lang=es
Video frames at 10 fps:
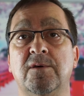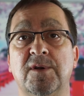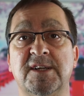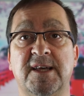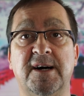
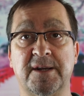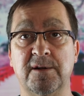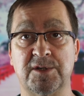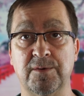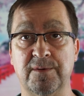con esta
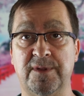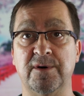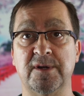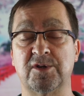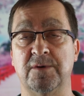
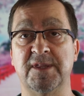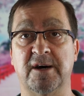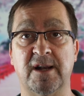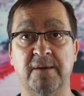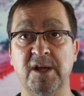resolución que os
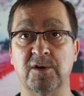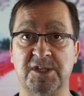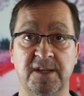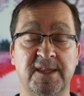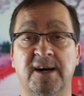comentaba, la
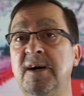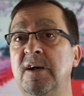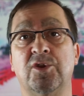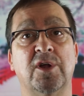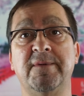1080.
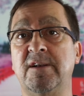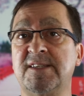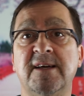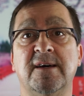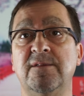Todavía no
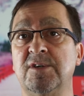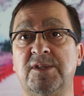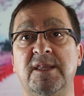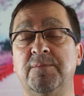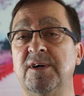están dando
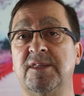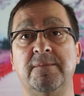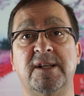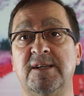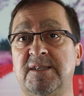este tipo de
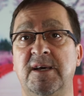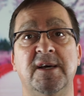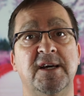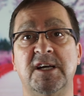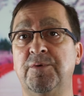terminales,
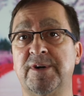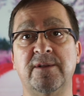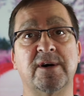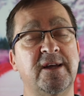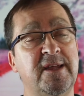es muy
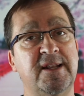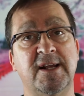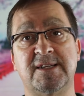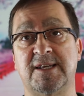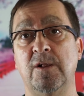raro que den
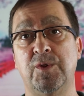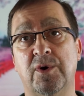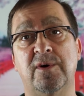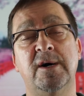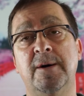el
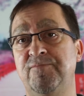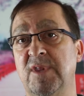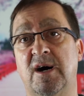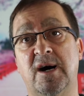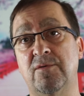salto
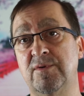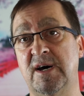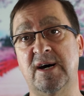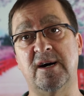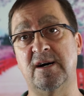a
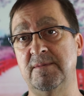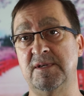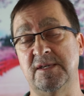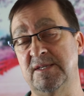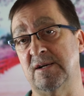una,
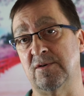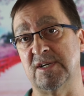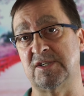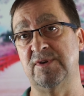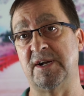ya lo
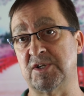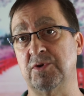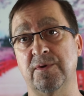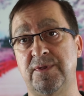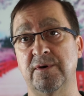que es una
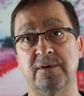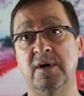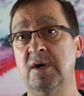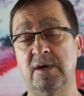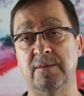resolución
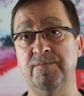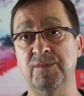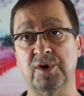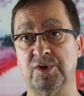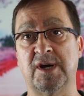
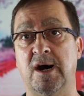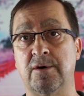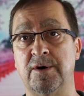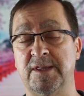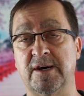2K mm,
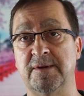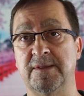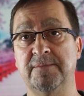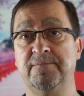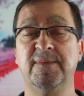
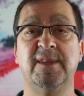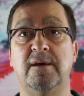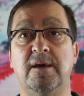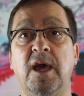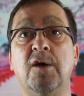concretamente.
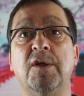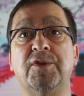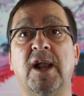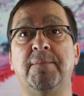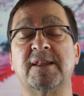En
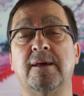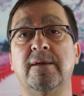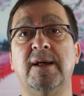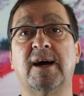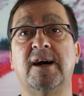cuanto al
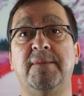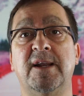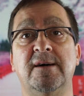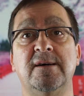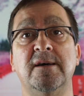apartado de la
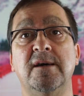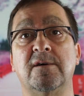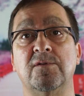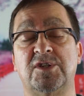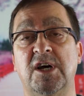cámara, eh,
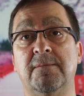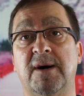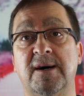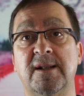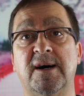
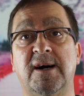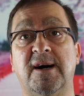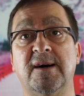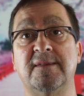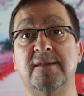conserva
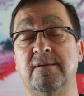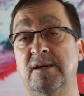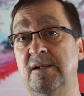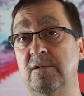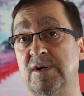la,
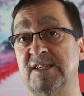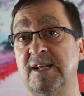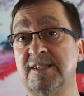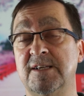eh, lo que es el